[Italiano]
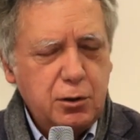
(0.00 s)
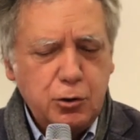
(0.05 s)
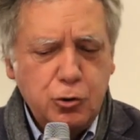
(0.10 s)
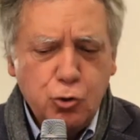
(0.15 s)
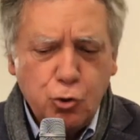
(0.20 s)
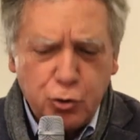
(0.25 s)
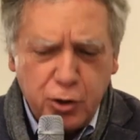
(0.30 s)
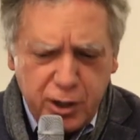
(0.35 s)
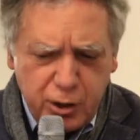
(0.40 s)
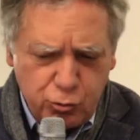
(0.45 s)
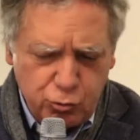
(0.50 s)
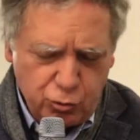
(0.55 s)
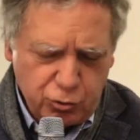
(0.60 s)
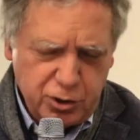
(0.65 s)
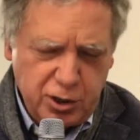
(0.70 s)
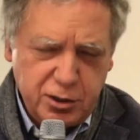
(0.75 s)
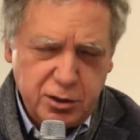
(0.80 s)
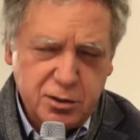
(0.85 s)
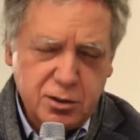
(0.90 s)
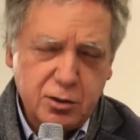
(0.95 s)
Non è
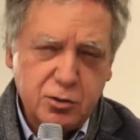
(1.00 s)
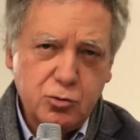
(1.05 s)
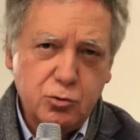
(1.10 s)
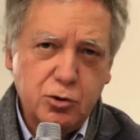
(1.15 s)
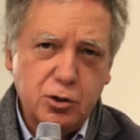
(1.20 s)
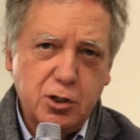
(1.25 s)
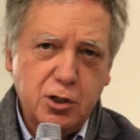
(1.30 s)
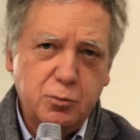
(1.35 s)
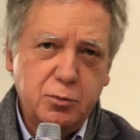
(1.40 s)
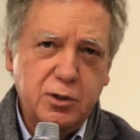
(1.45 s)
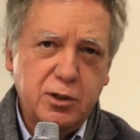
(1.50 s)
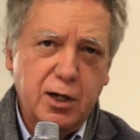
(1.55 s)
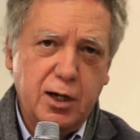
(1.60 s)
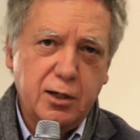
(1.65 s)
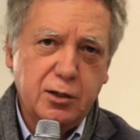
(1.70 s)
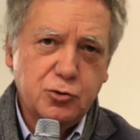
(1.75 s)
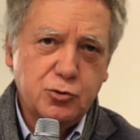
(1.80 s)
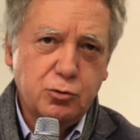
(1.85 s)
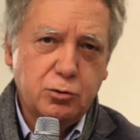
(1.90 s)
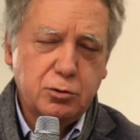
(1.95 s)
un'organizzazione
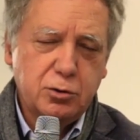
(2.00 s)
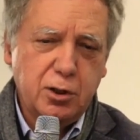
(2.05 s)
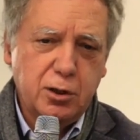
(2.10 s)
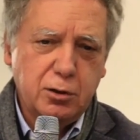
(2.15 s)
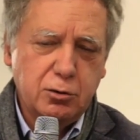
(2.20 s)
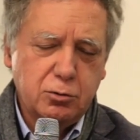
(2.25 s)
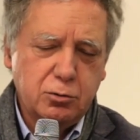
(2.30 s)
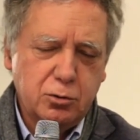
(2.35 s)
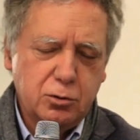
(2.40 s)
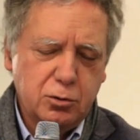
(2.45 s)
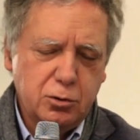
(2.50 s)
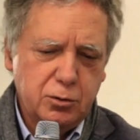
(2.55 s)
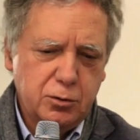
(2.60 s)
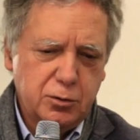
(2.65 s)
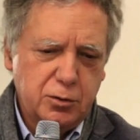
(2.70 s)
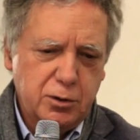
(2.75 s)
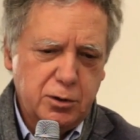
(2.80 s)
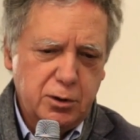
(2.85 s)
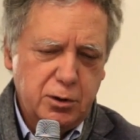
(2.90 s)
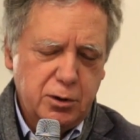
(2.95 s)
criminale soltanto,
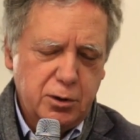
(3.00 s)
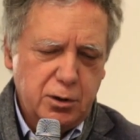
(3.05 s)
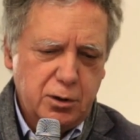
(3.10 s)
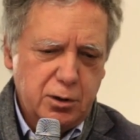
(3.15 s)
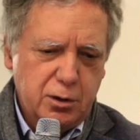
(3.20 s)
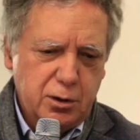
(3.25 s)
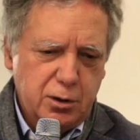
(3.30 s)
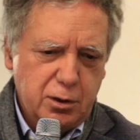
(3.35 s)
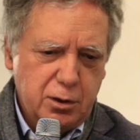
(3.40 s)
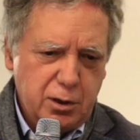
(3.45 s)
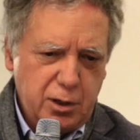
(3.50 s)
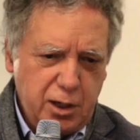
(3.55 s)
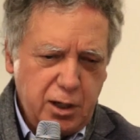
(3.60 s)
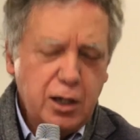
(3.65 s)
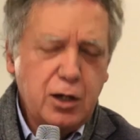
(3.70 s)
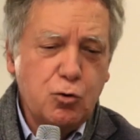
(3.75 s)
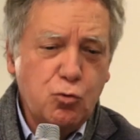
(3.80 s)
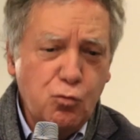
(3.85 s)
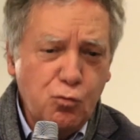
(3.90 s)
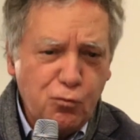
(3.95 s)

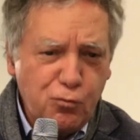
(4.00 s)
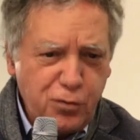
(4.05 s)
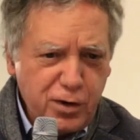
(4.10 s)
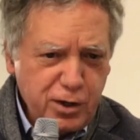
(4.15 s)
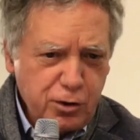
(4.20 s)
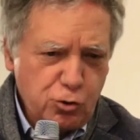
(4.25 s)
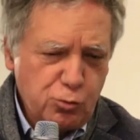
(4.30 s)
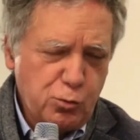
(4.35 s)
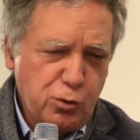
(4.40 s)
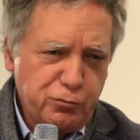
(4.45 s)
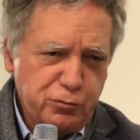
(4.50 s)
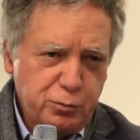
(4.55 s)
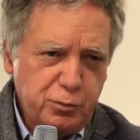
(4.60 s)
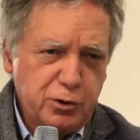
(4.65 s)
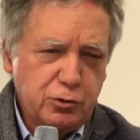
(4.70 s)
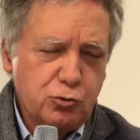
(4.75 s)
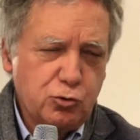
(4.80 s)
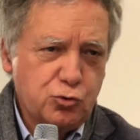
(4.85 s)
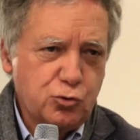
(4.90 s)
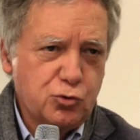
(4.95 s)
è un vero
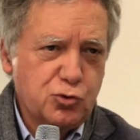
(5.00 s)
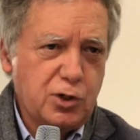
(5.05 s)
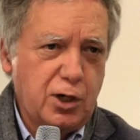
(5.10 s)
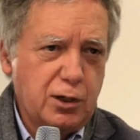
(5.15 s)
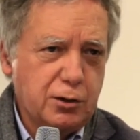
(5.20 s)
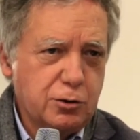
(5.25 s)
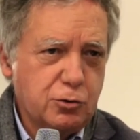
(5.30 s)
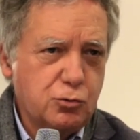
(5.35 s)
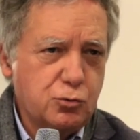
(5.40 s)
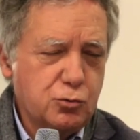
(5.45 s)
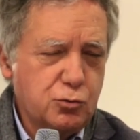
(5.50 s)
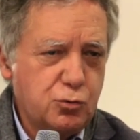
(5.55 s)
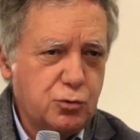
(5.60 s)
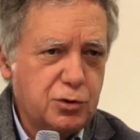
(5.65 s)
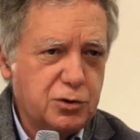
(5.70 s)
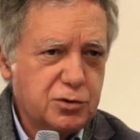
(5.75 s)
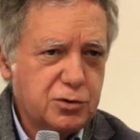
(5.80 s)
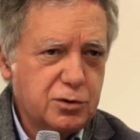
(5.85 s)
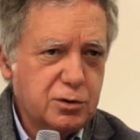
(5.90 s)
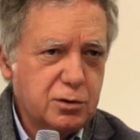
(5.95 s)
movimento sociale di
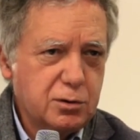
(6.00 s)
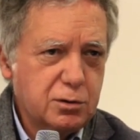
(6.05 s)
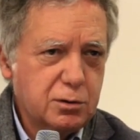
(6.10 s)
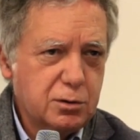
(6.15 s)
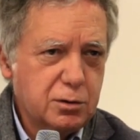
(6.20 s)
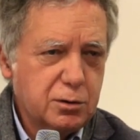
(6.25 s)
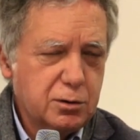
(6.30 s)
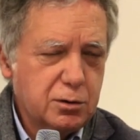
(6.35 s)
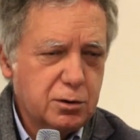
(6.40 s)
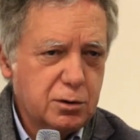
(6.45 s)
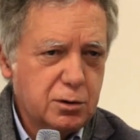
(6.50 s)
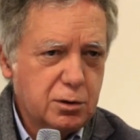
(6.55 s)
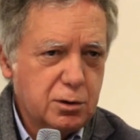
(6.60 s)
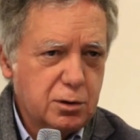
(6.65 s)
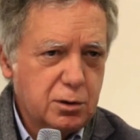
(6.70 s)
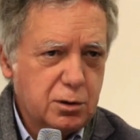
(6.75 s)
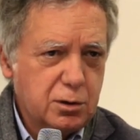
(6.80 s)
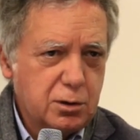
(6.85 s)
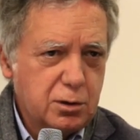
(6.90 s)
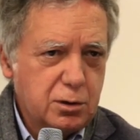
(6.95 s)
conquista
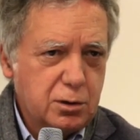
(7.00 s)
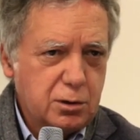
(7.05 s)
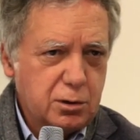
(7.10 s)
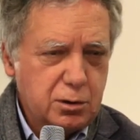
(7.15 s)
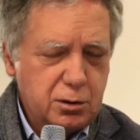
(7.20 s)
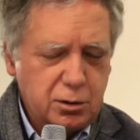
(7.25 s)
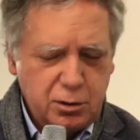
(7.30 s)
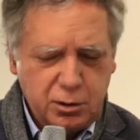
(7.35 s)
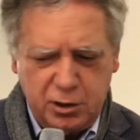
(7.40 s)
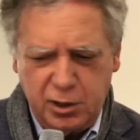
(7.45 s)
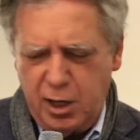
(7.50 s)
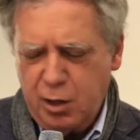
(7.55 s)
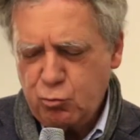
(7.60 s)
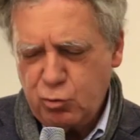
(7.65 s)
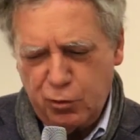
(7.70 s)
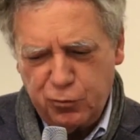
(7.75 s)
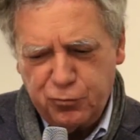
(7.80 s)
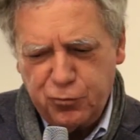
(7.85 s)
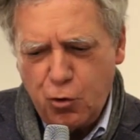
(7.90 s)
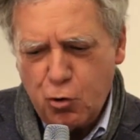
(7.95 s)
che
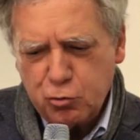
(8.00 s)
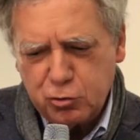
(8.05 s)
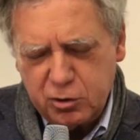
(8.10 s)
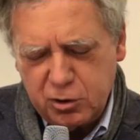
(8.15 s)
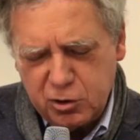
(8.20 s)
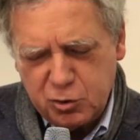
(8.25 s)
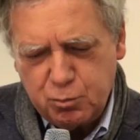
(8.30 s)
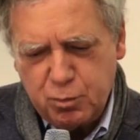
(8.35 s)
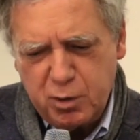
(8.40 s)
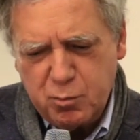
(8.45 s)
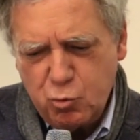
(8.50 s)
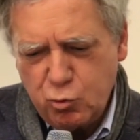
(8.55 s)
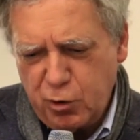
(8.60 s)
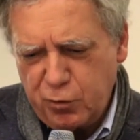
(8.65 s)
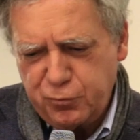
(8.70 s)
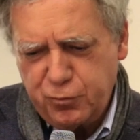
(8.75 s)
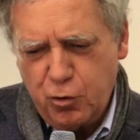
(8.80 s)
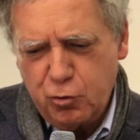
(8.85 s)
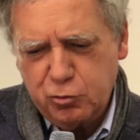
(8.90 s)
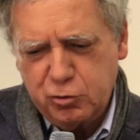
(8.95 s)
una forte, esprime una
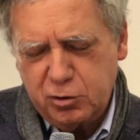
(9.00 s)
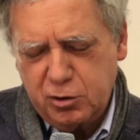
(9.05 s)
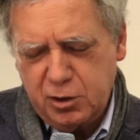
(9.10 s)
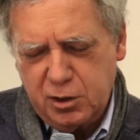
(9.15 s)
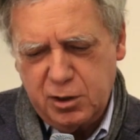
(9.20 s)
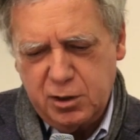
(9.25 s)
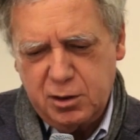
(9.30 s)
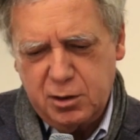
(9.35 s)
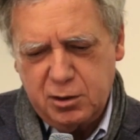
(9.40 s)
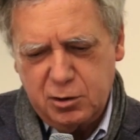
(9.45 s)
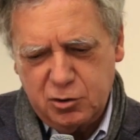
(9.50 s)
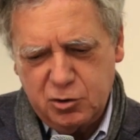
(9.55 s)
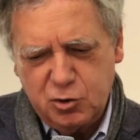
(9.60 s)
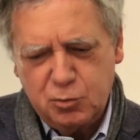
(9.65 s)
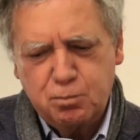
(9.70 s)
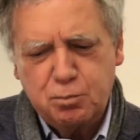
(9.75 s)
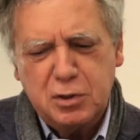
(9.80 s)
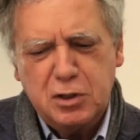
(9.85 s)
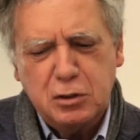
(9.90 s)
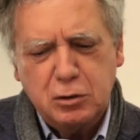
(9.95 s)
forte
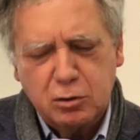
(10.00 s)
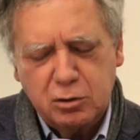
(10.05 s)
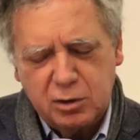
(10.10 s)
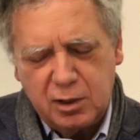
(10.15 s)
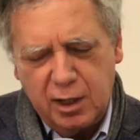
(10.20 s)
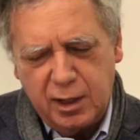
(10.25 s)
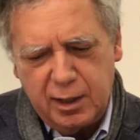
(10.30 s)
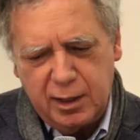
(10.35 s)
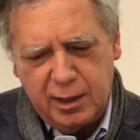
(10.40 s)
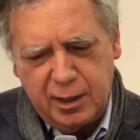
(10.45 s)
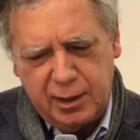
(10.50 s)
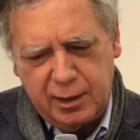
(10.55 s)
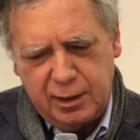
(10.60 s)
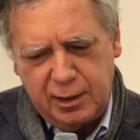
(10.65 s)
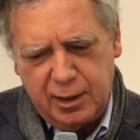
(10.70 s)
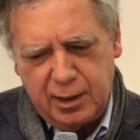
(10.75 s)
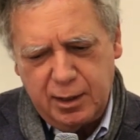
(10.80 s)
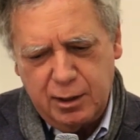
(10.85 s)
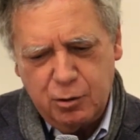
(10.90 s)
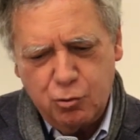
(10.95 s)
spinta
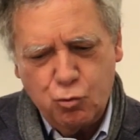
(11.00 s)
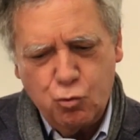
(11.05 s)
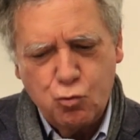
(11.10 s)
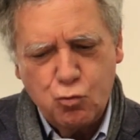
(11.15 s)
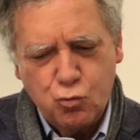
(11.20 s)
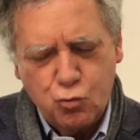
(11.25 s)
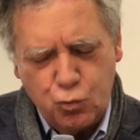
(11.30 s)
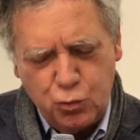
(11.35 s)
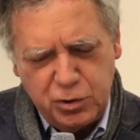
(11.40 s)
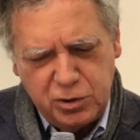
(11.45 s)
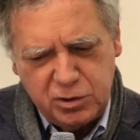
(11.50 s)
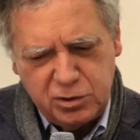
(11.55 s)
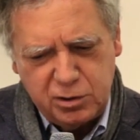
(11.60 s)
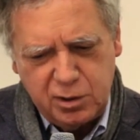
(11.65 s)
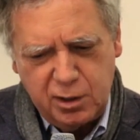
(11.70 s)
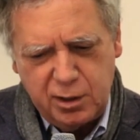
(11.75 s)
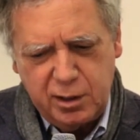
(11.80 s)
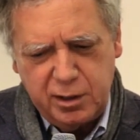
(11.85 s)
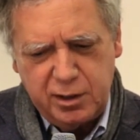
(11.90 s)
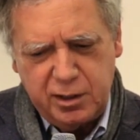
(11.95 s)
alla
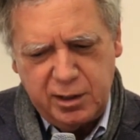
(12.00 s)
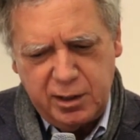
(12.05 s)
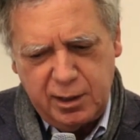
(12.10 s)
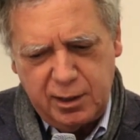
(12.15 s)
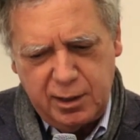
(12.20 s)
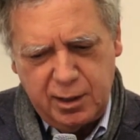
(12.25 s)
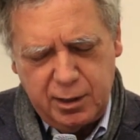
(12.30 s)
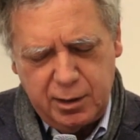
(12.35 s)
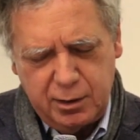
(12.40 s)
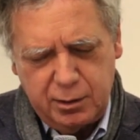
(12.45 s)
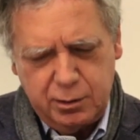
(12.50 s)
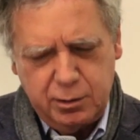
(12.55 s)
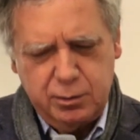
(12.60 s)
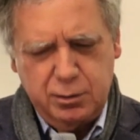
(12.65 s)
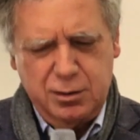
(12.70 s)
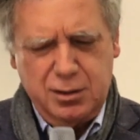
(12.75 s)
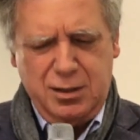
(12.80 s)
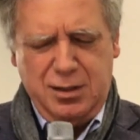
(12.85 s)
conquista e alla